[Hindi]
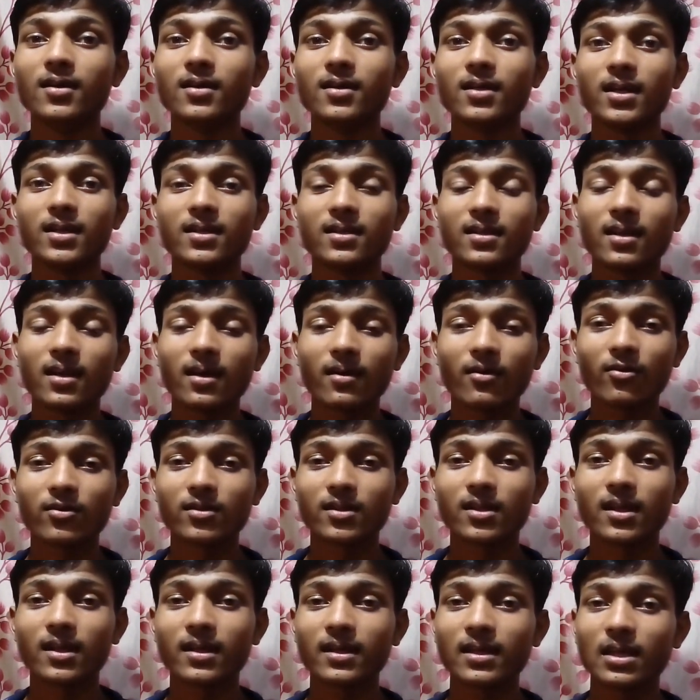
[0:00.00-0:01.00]
इतना होता
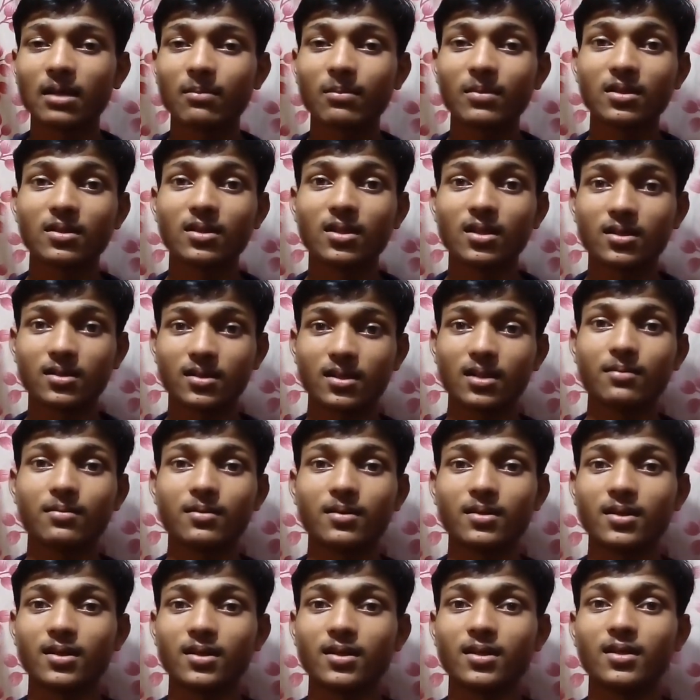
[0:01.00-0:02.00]
है कि हमें दिखते भी
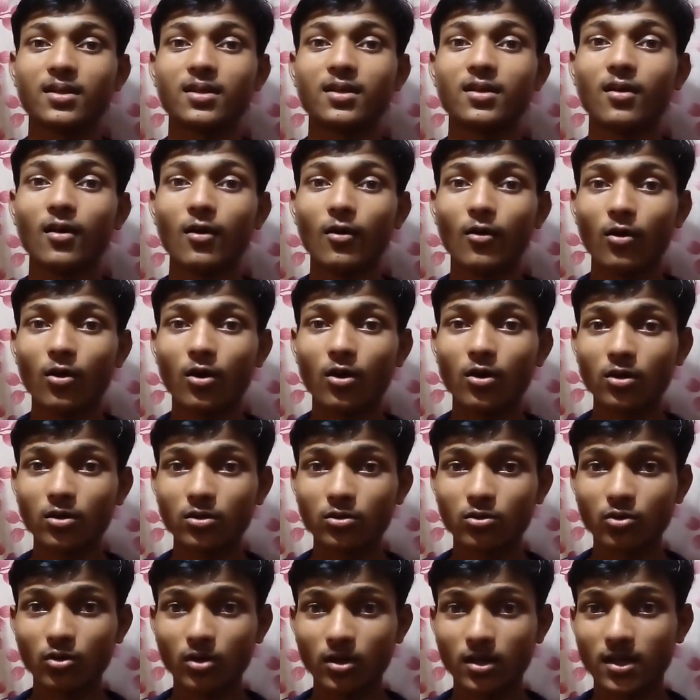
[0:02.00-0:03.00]
नहीं है और
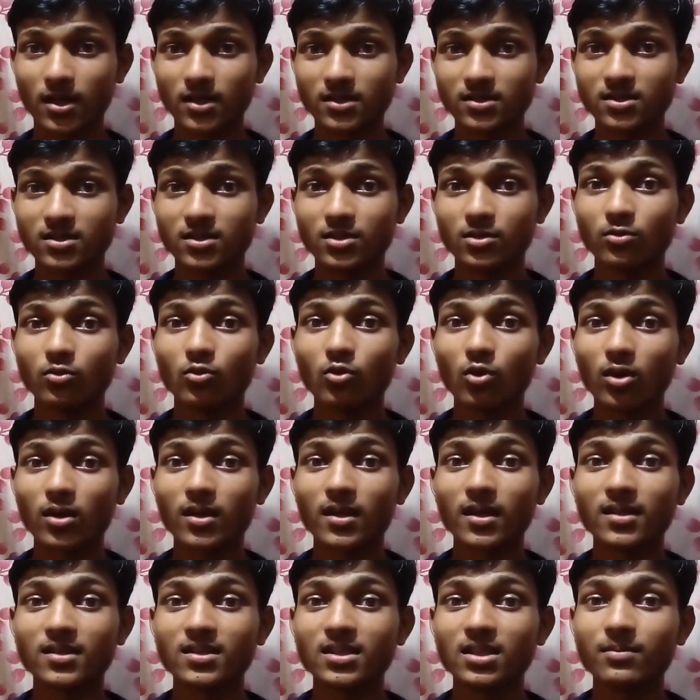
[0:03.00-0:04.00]
दो के जी दो
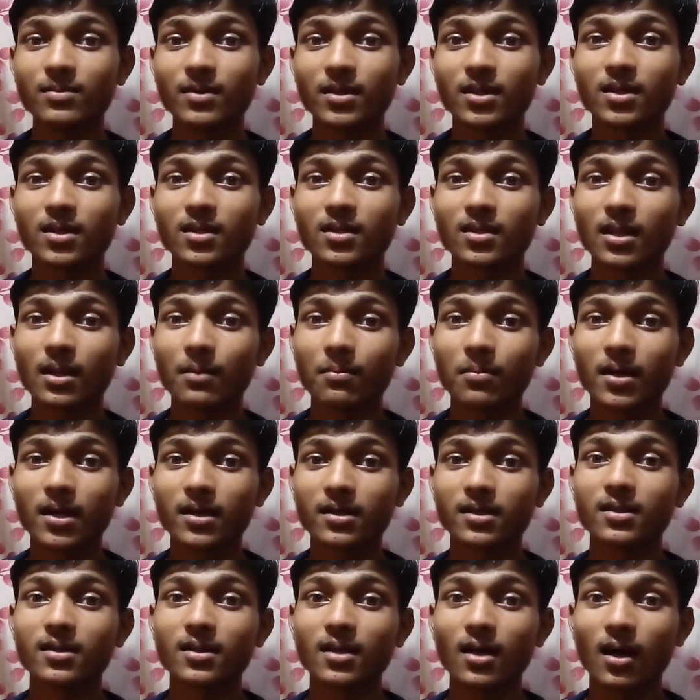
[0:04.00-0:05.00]
के जी में कितने
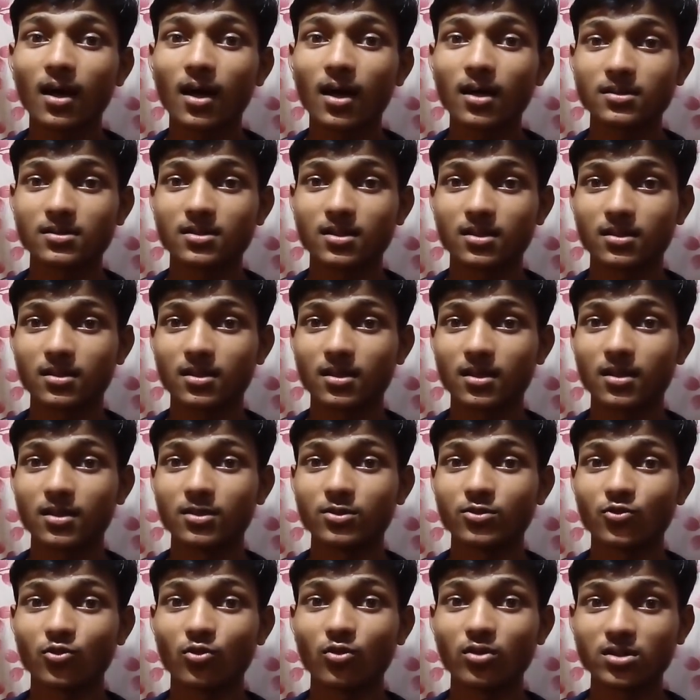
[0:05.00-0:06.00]
बैक्टीरिया आ सकते हैं
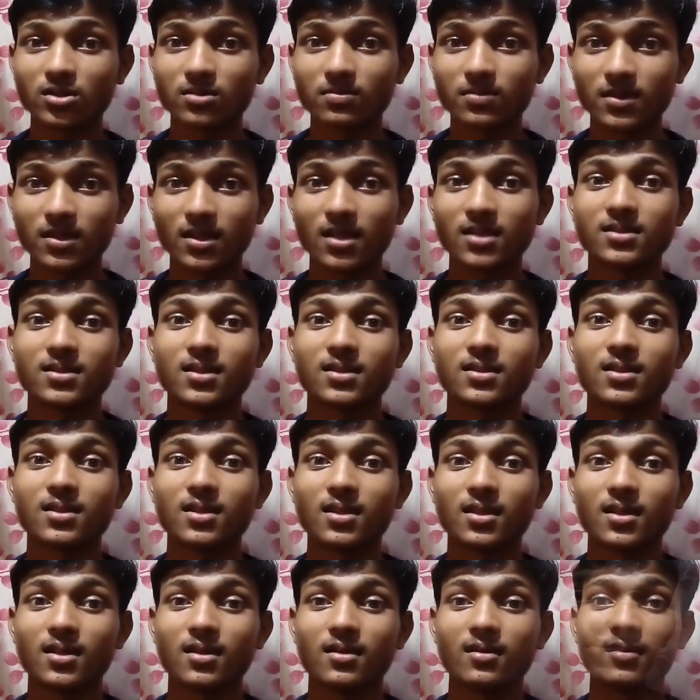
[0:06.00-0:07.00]
सोच भी नहीं सकते
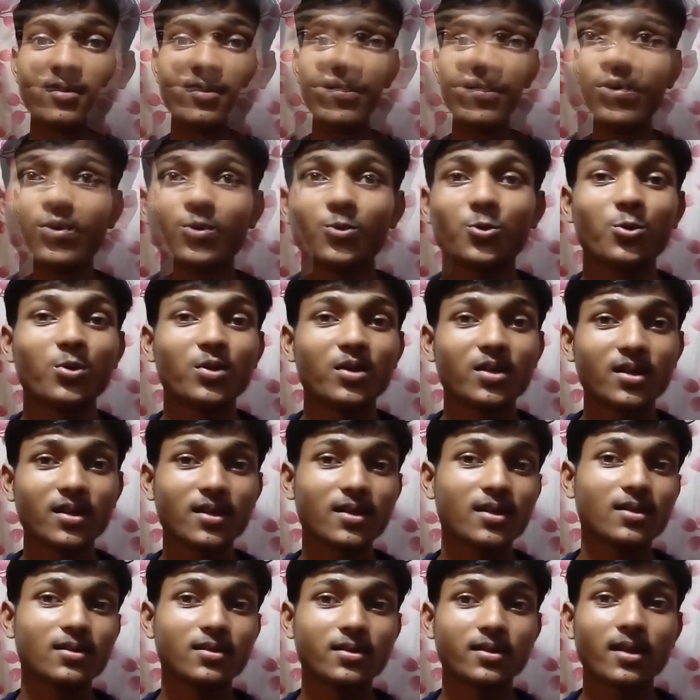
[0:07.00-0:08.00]
हैं उनकी
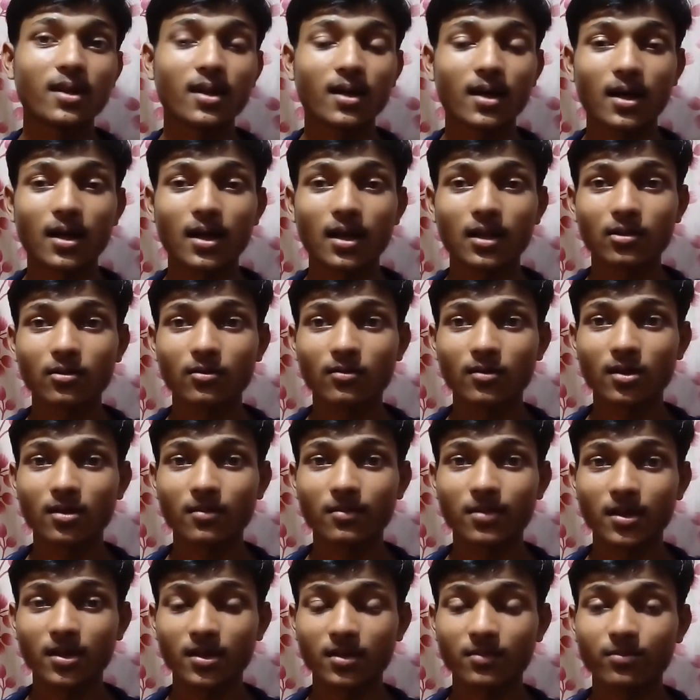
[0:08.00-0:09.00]
गिनती लगाना तो
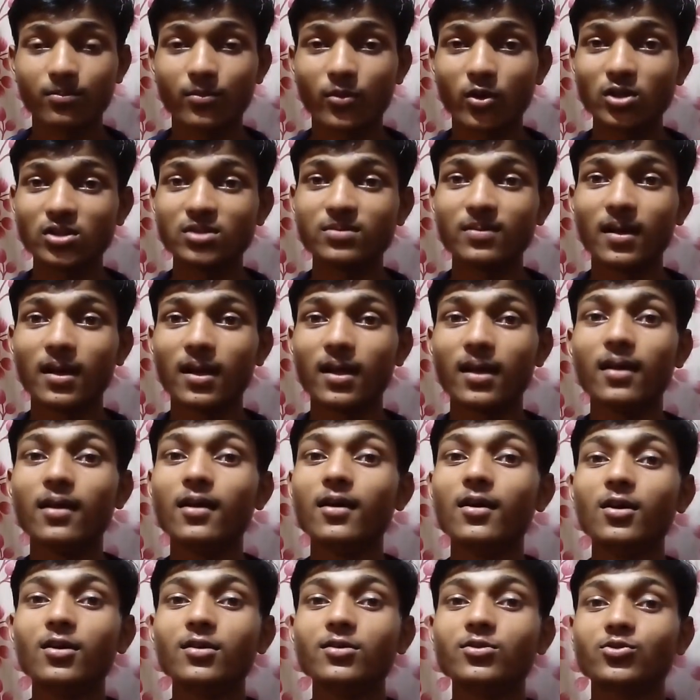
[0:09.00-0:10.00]
लगभग इम्पॉसिबल है
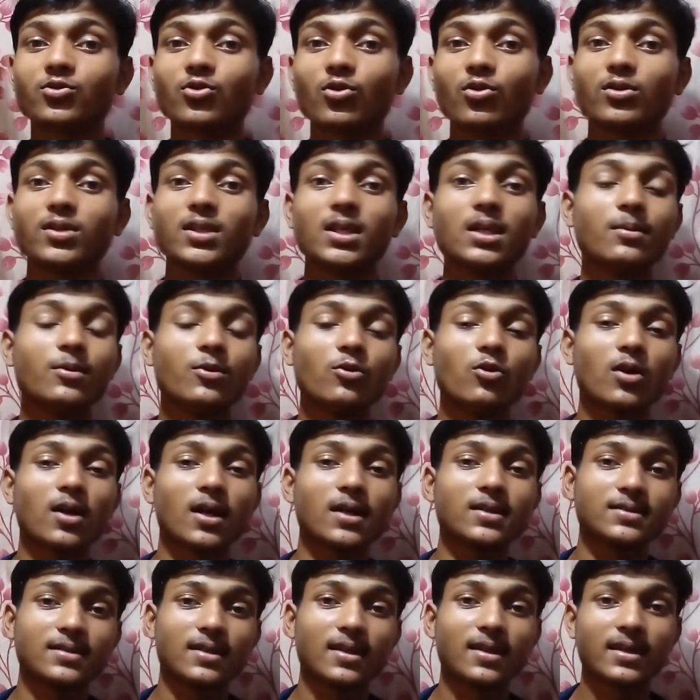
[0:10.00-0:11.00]
सो ये वीडियो
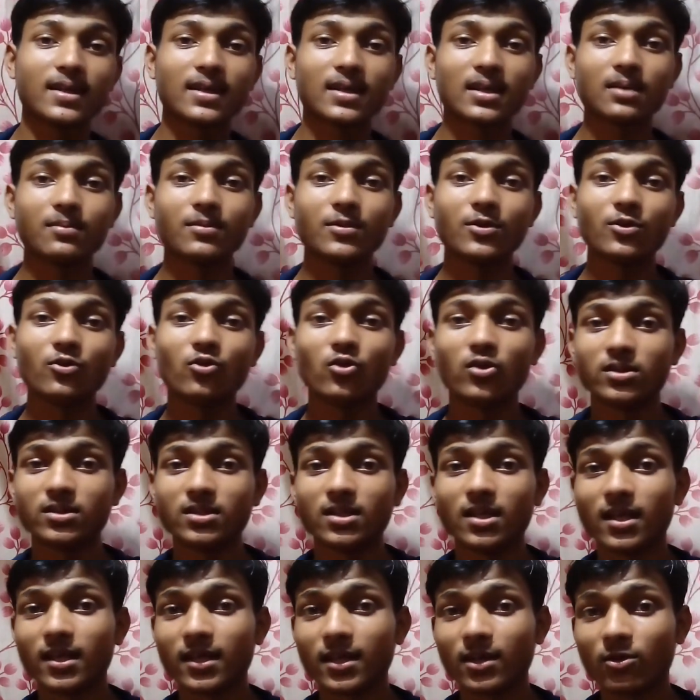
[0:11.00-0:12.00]
कैसी लगी अगर वीडियो अच्छी
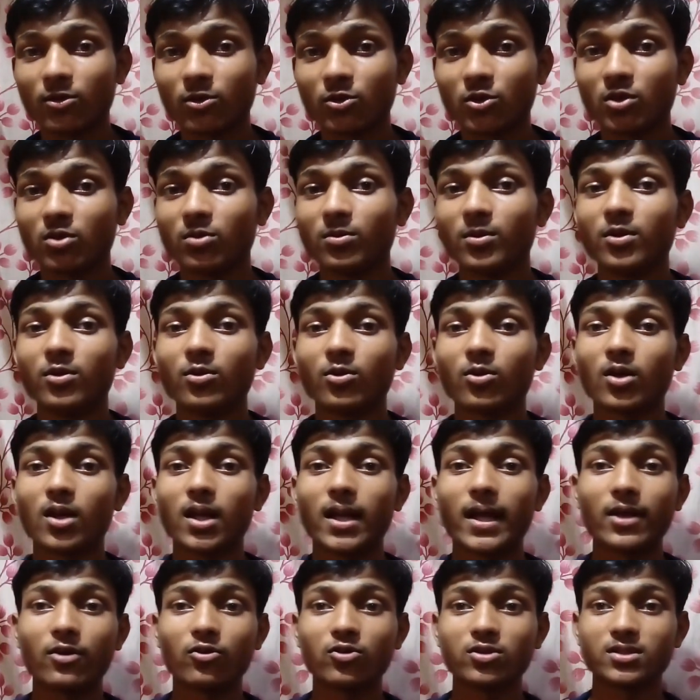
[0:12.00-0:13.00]
लगी हो तो वीडियो को
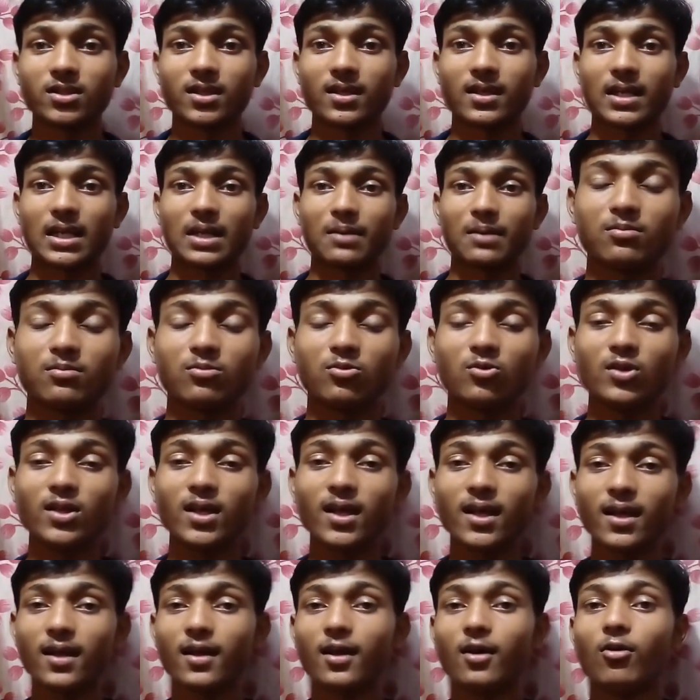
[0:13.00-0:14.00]
लाइक और शेयर करना भूलिए
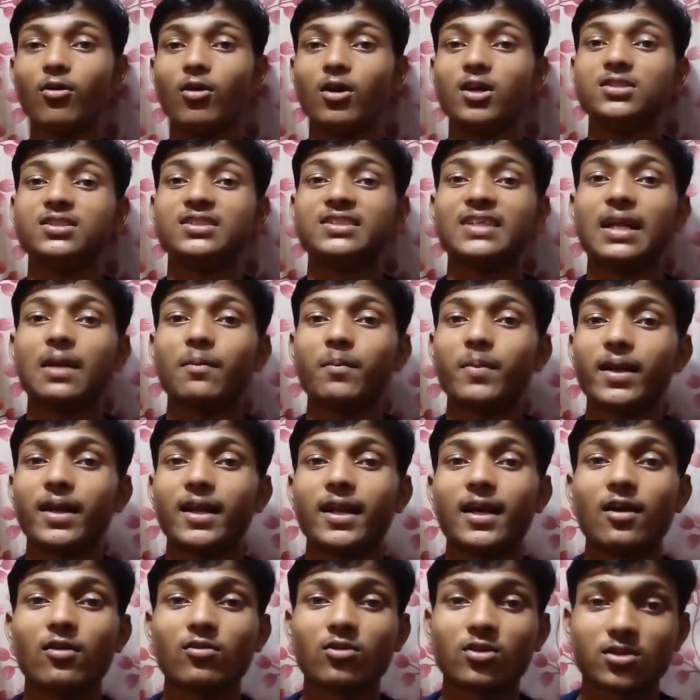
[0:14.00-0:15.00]
और चैनल पर
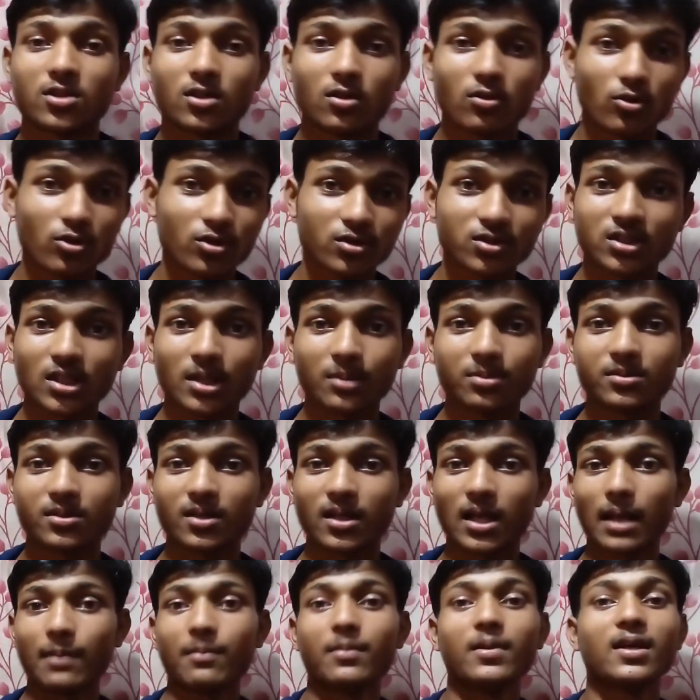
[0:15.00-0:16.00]
नया चैनल तो को
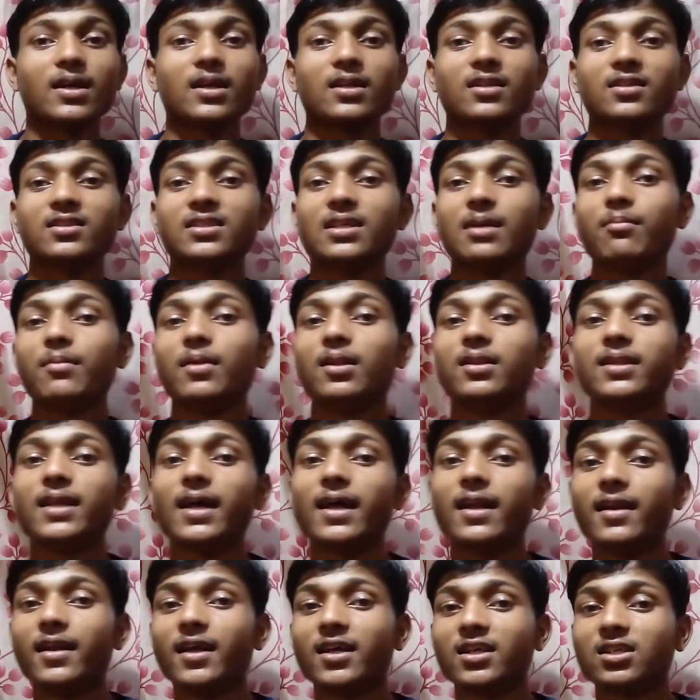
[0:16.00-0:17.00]
सब्सक्राइब भी कर दिया मिलते
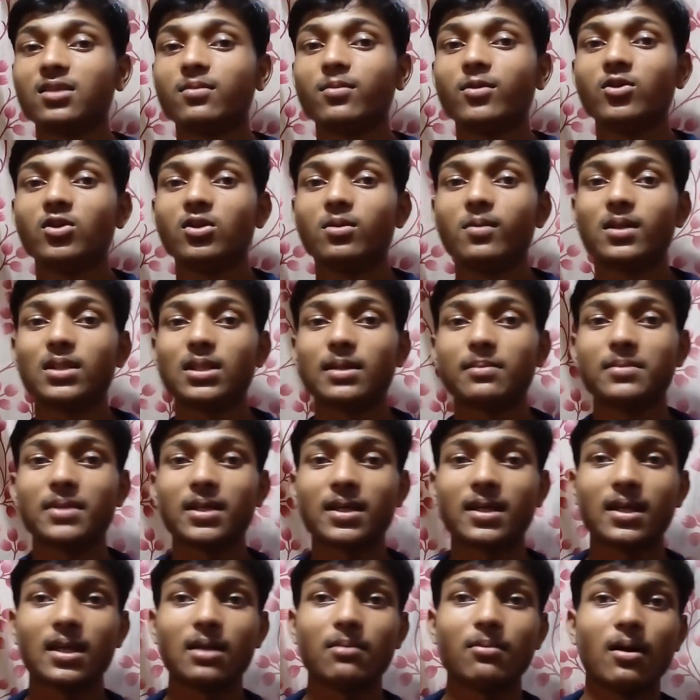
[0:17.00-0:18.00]
हैं नेक्स्ट वीडियो में तब तक
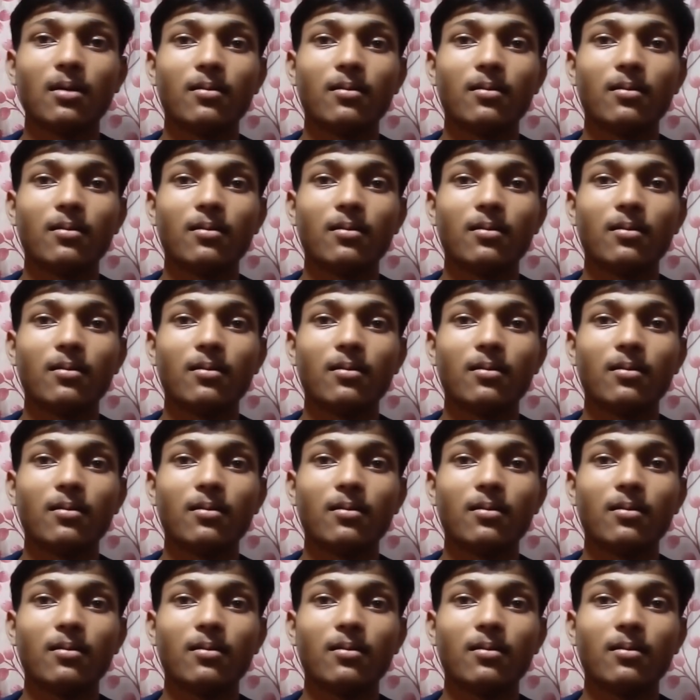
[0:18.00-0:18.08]
के लिए बाय